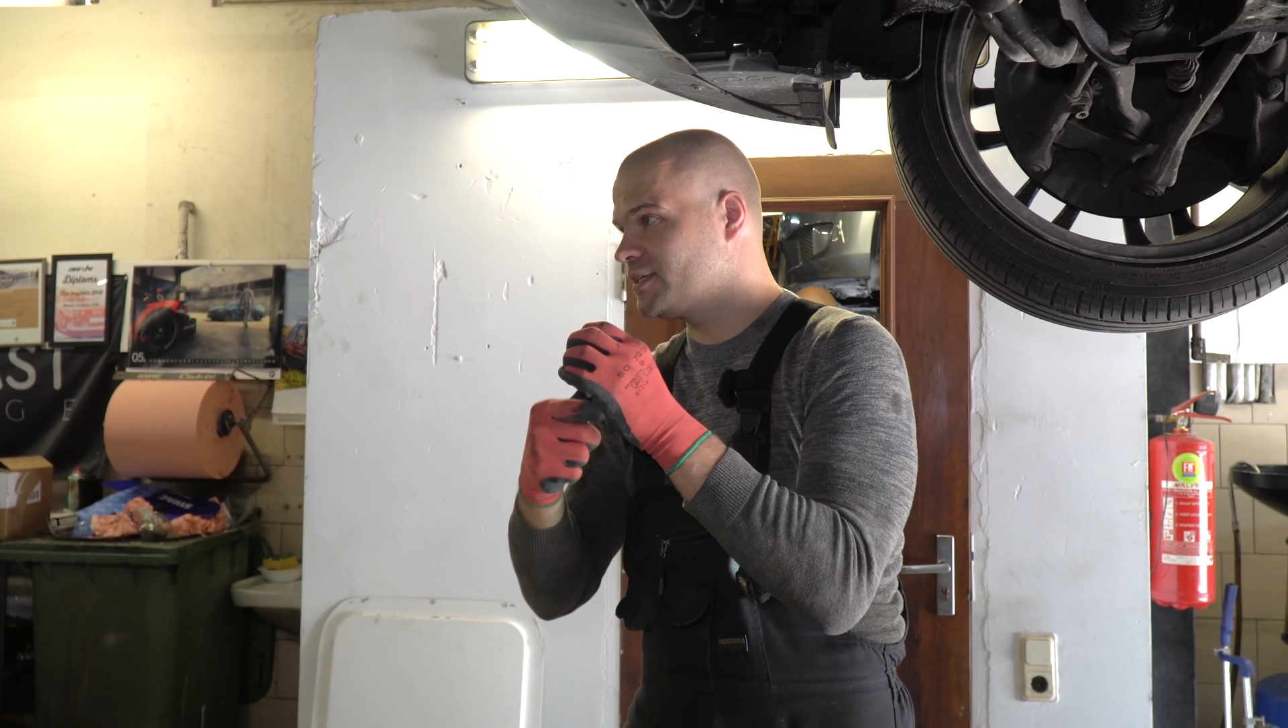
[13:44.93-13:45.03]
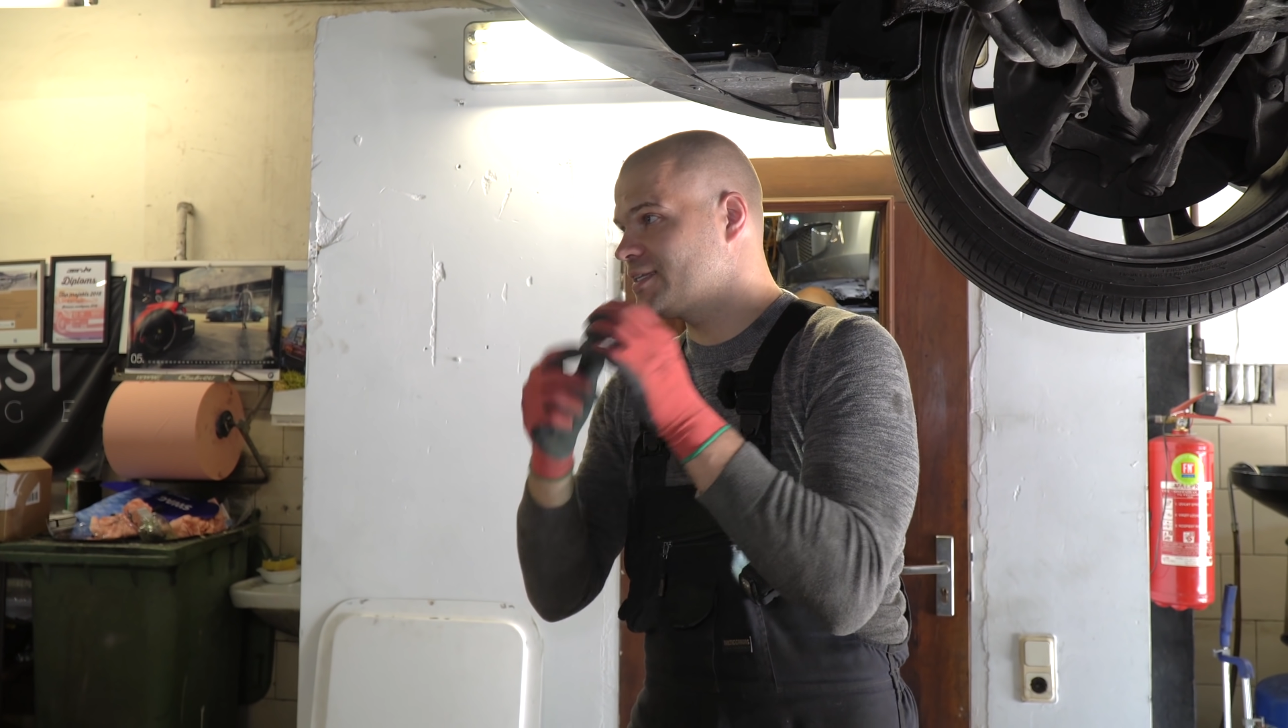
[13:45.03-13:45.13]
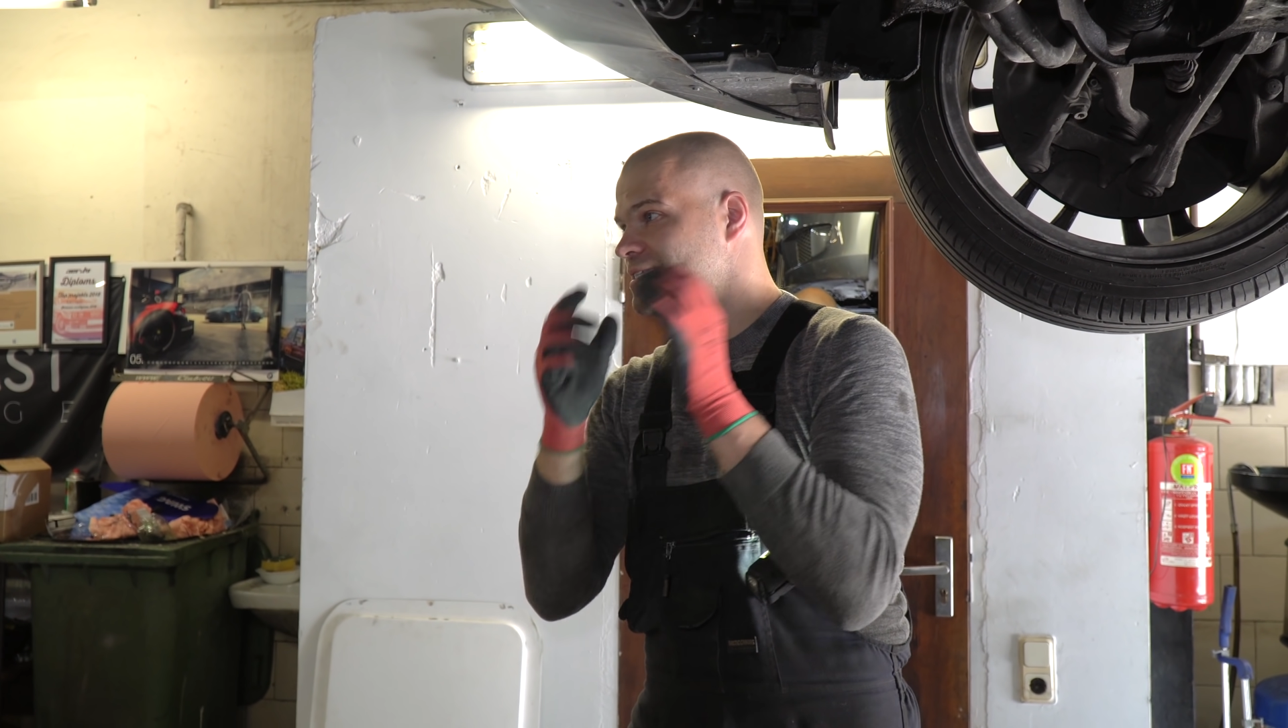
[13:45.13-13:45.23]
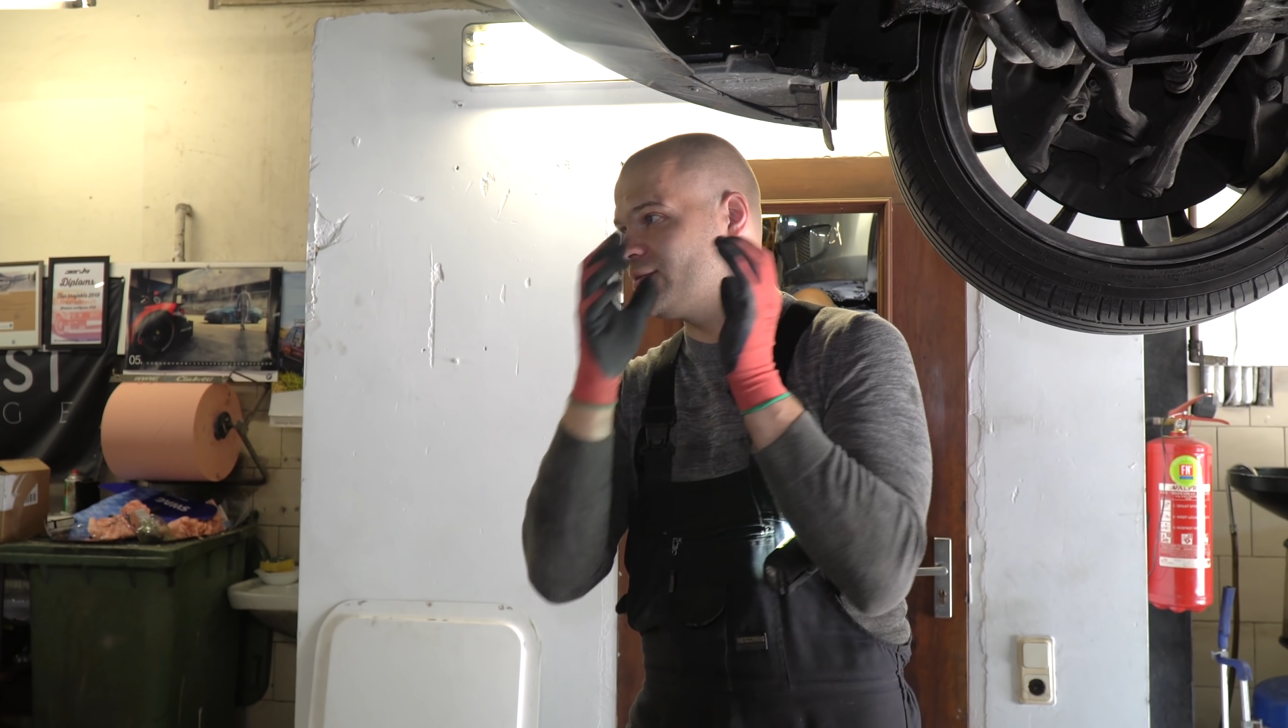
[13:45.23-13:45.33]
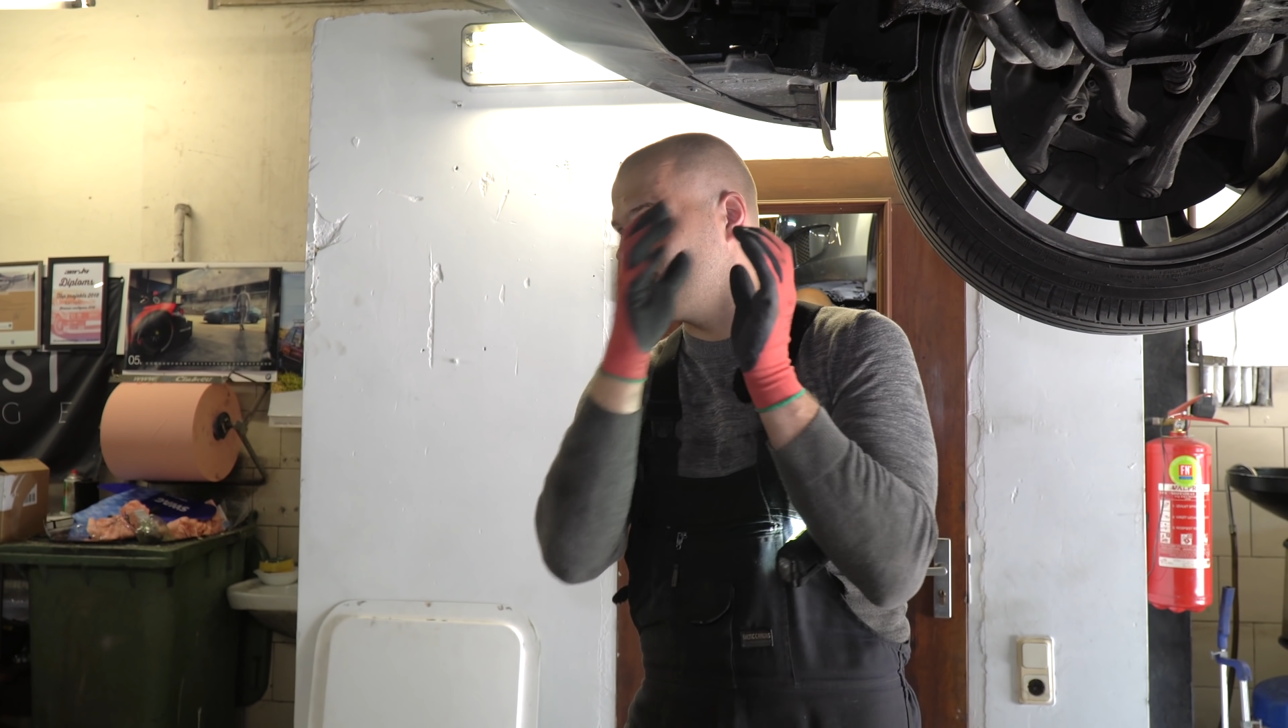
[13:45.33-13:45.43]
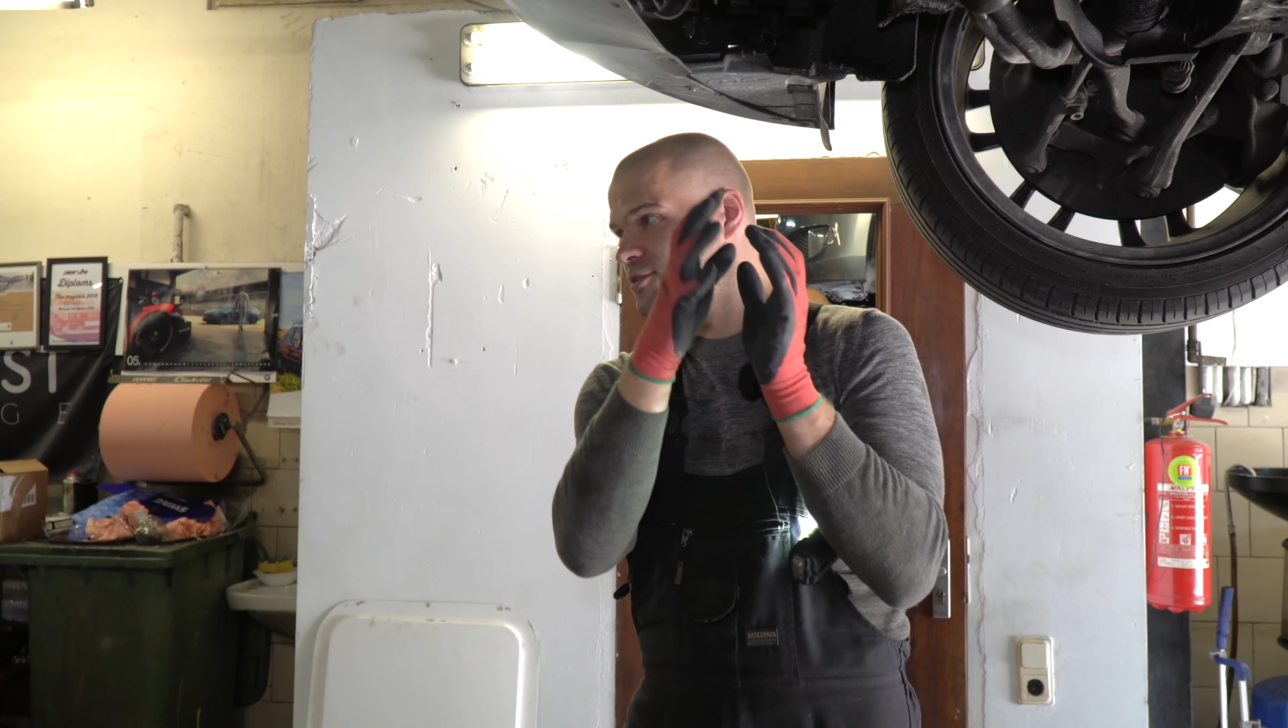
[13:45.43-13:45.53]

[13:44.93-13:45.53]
на самой